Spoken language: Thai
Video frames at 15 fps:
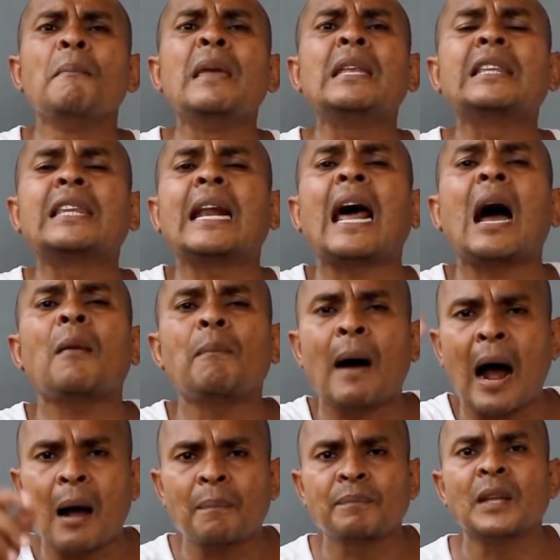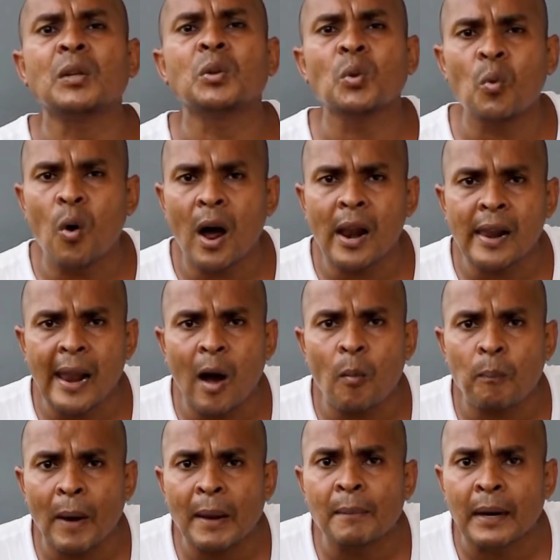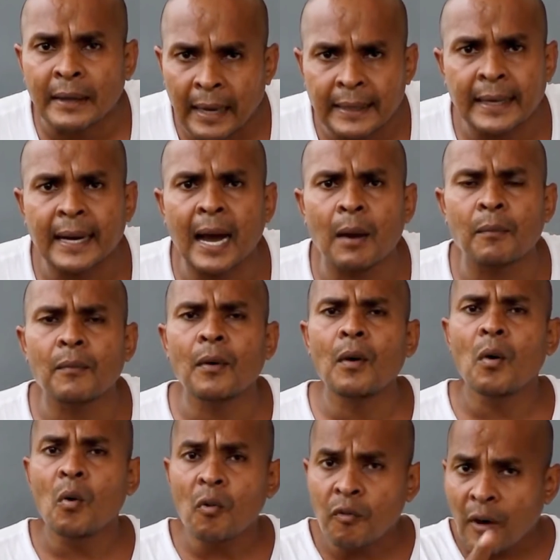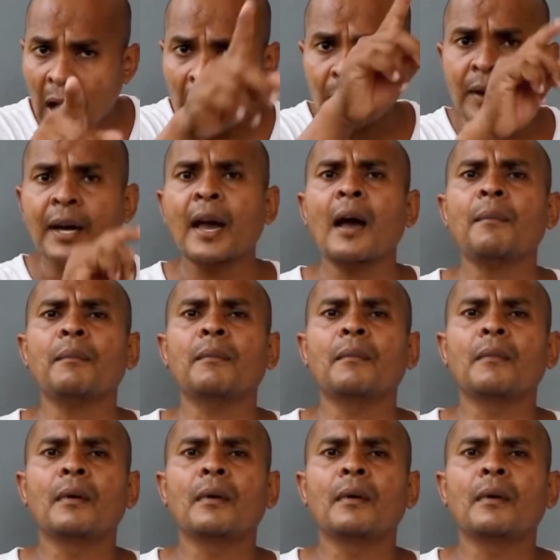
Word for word: มีตราบาปติดตัวเราไปเหมือนกันนะครับ ฝากด้วยนะครับ